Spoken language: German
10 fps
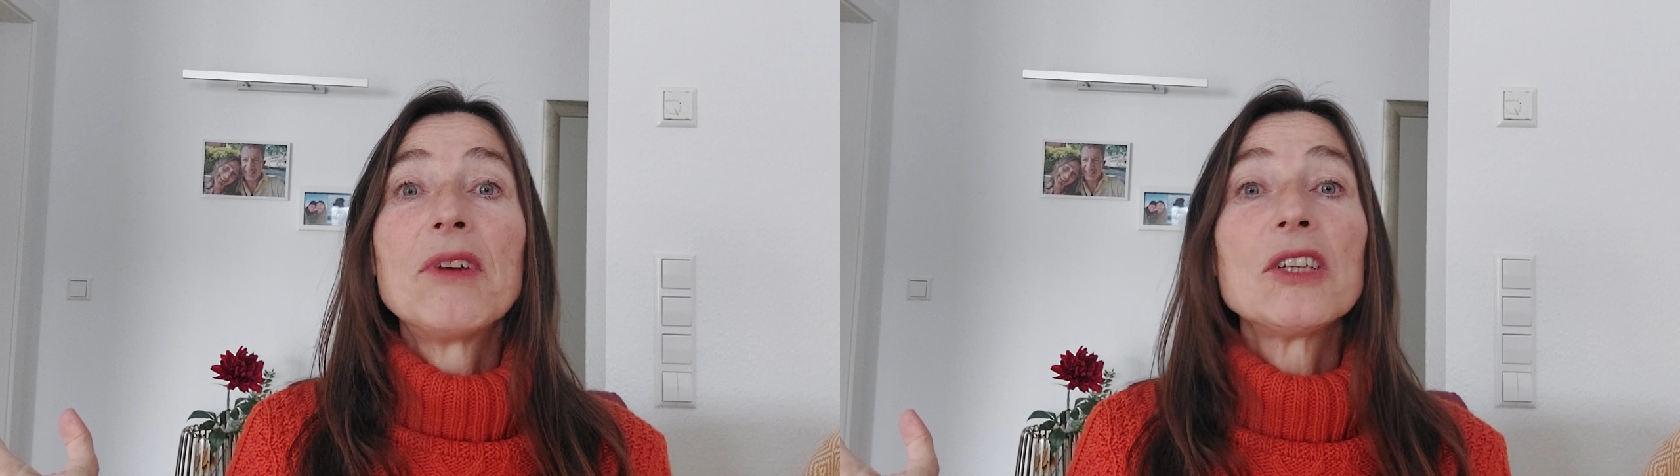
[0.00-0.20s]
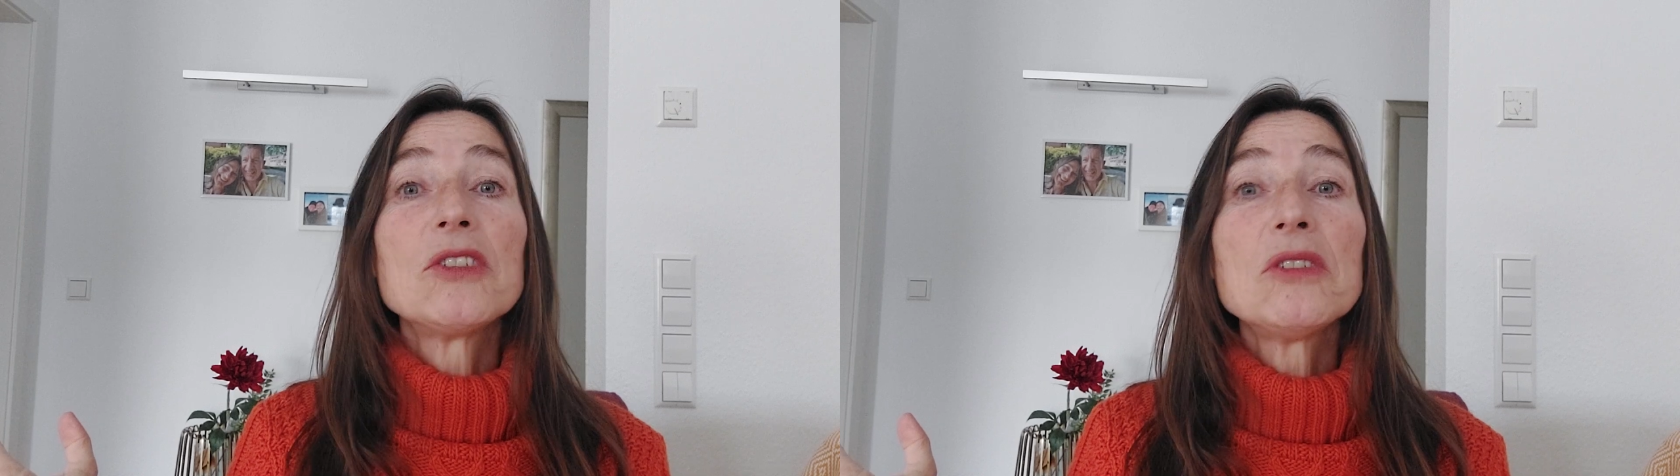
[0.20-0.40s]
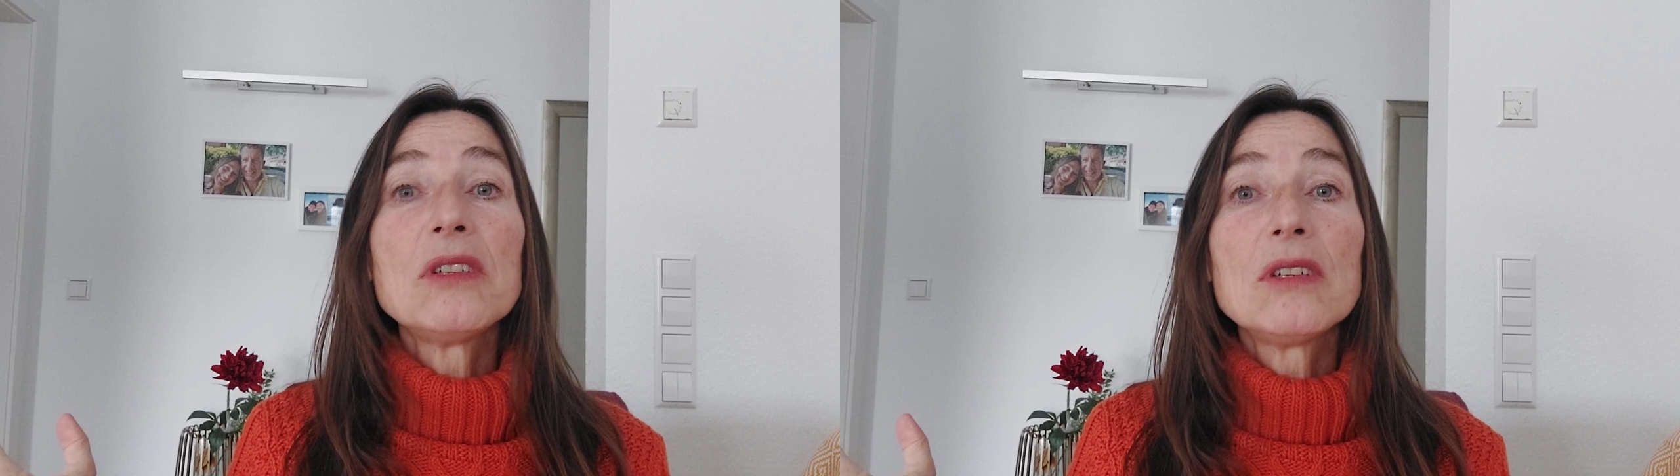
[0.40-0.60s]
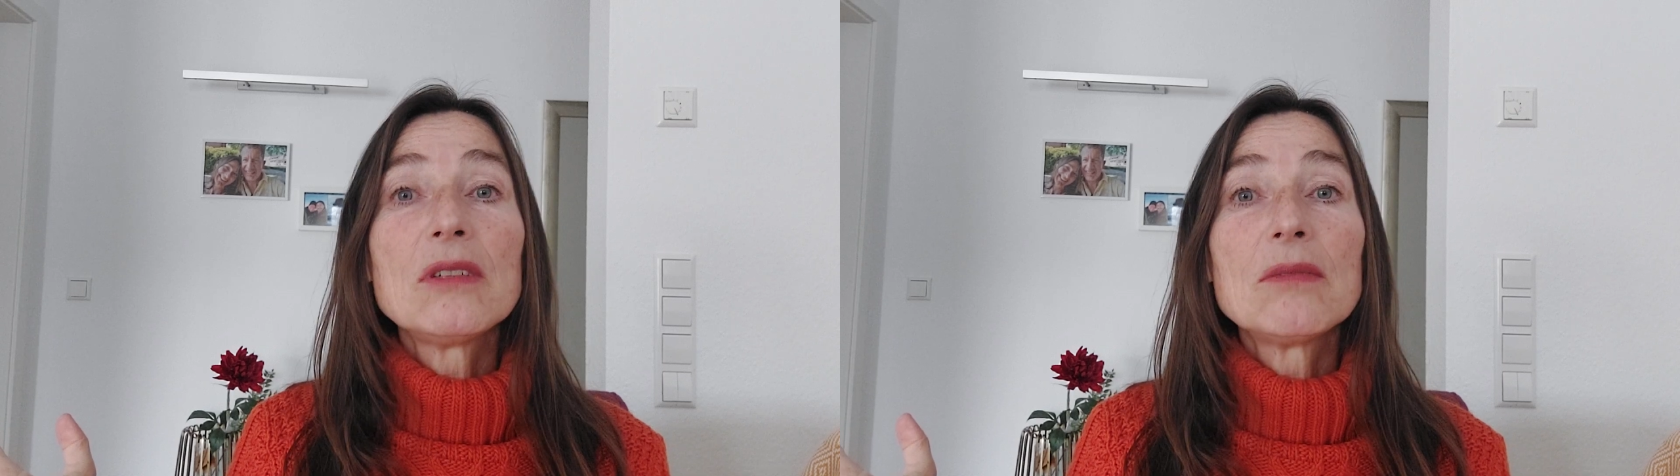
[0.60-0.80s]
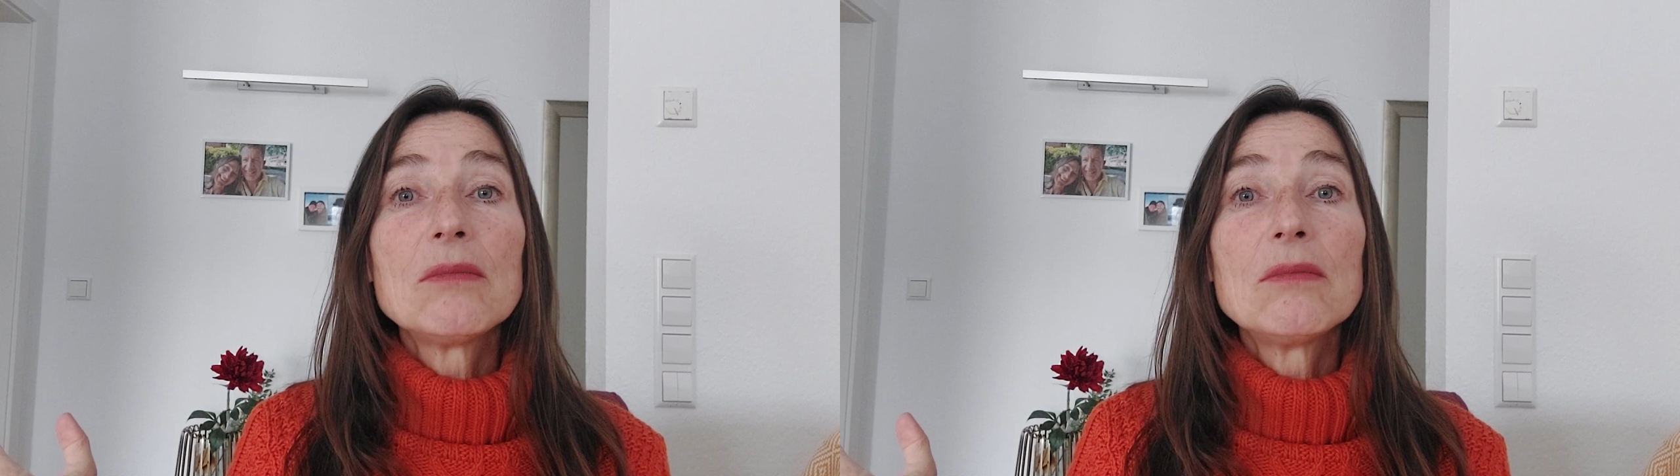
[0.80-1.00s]
weiß ich
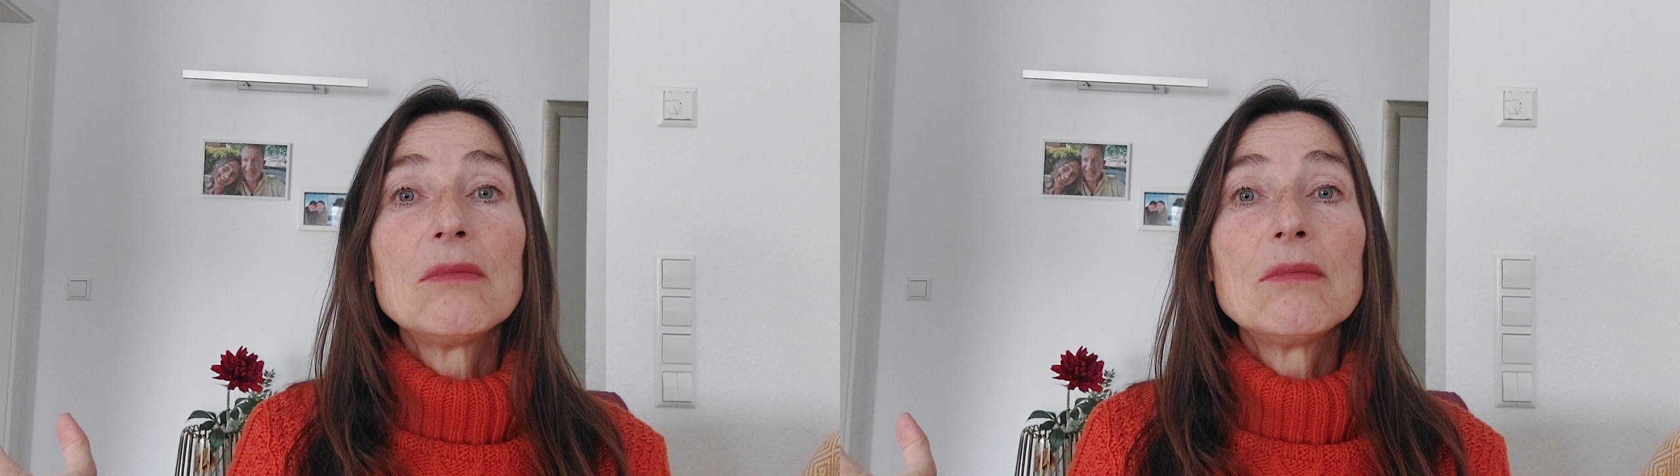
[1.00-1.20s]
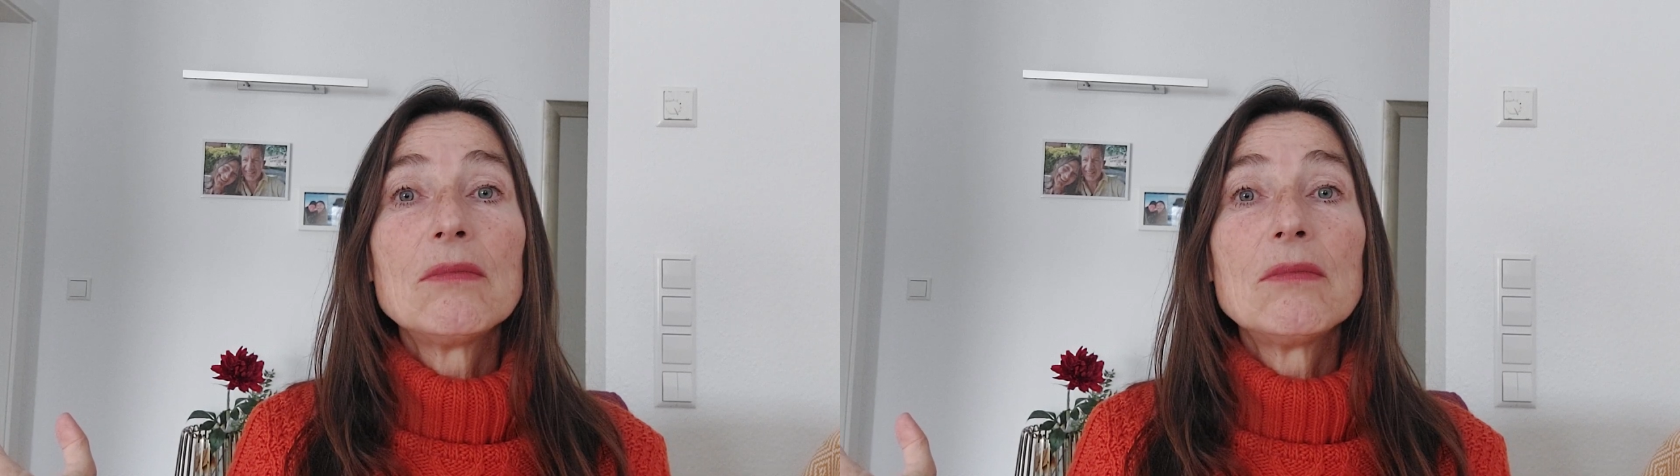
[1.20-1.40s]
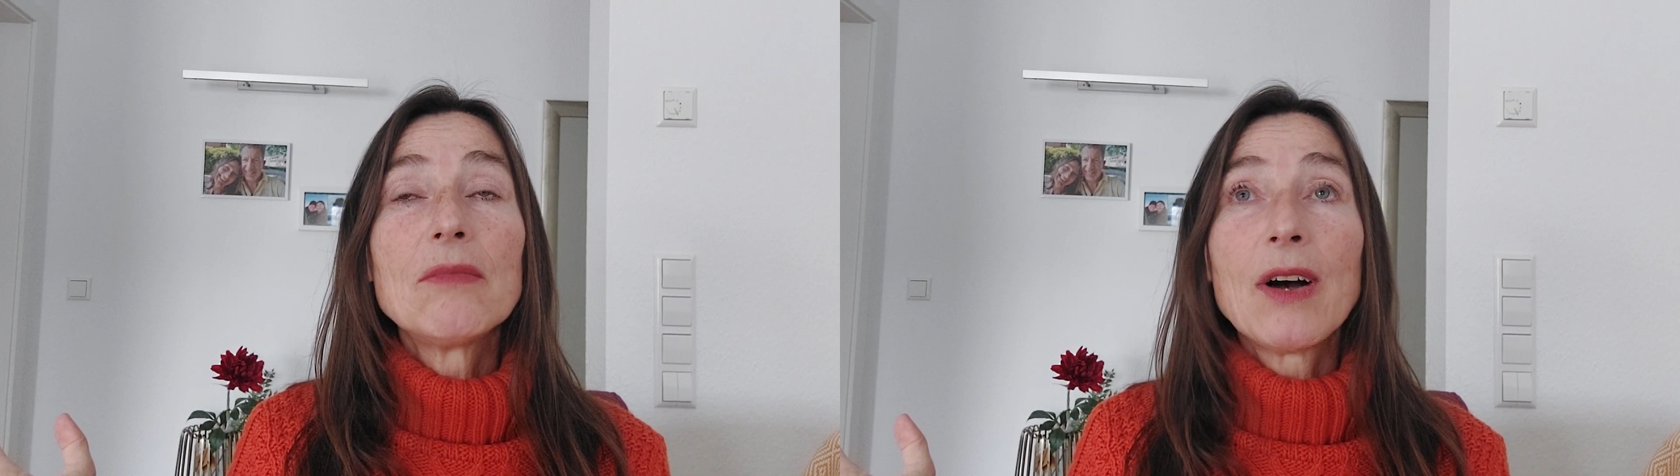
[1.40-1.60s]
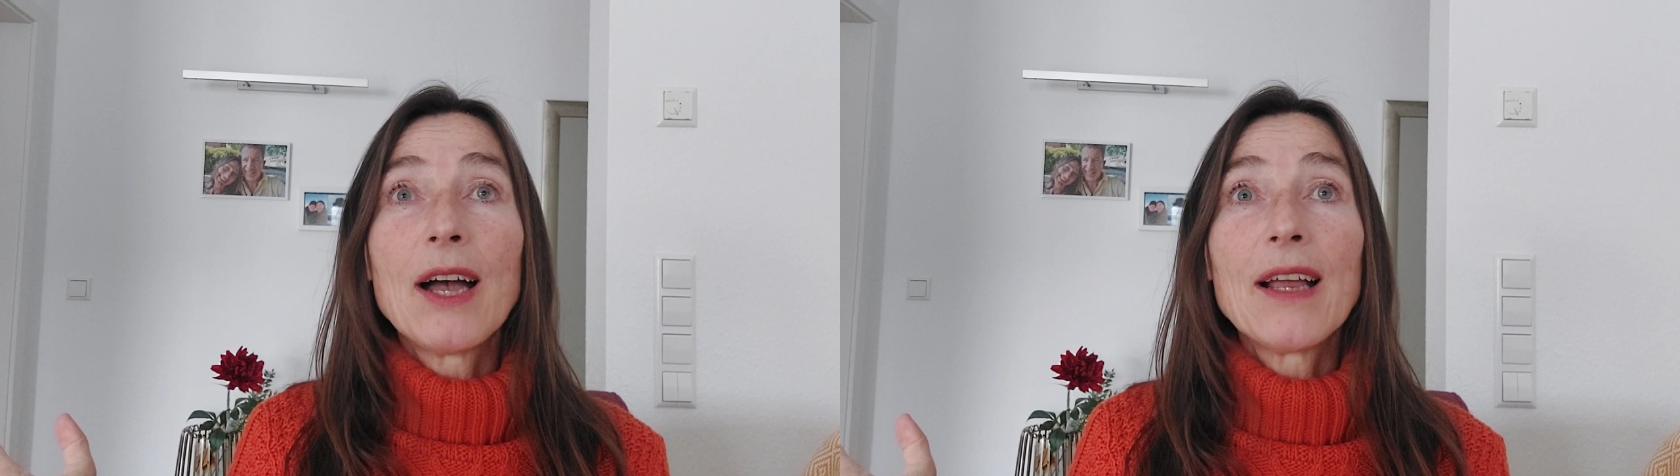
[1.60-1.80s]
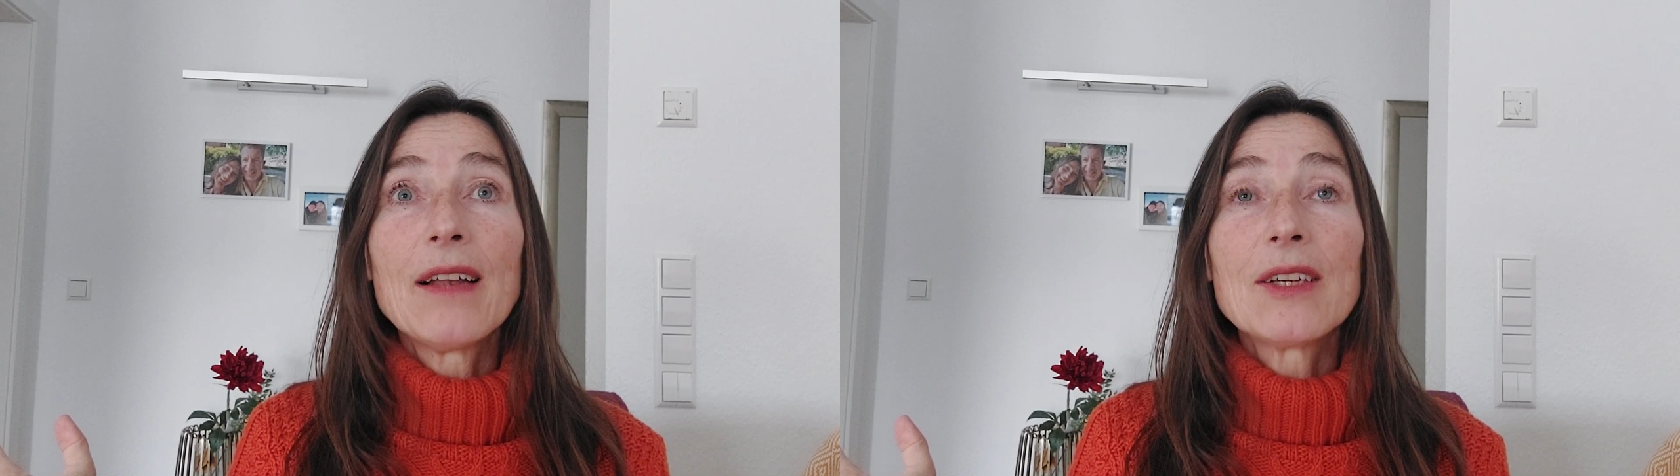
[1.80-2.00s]
nicht,
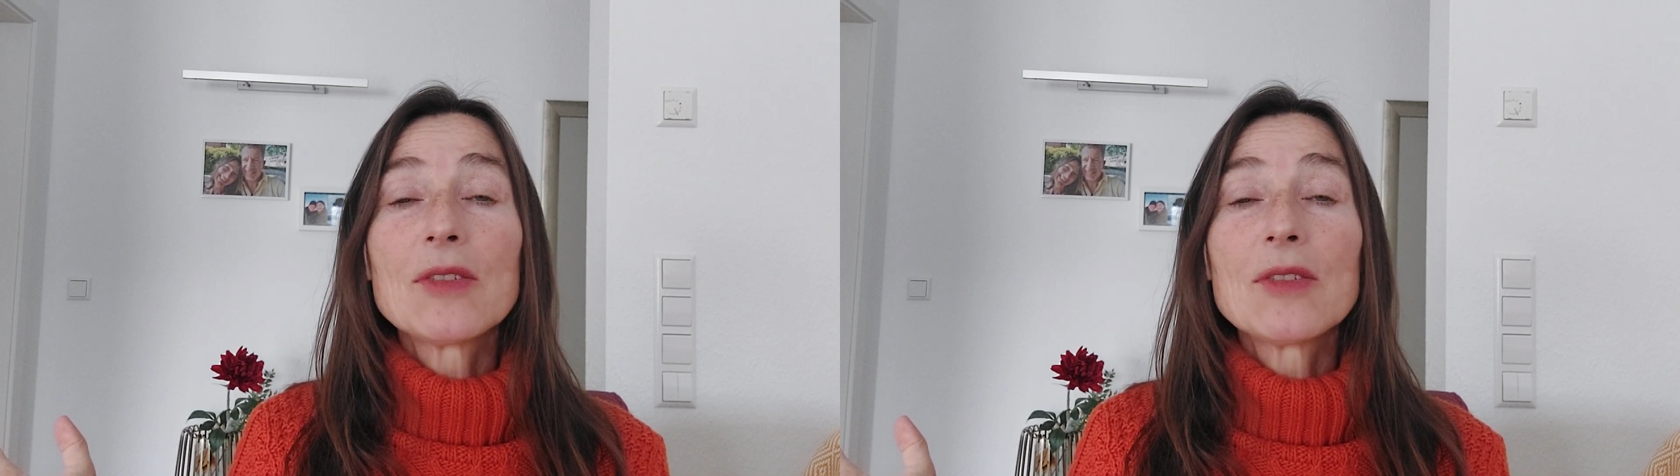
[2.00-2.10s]
weil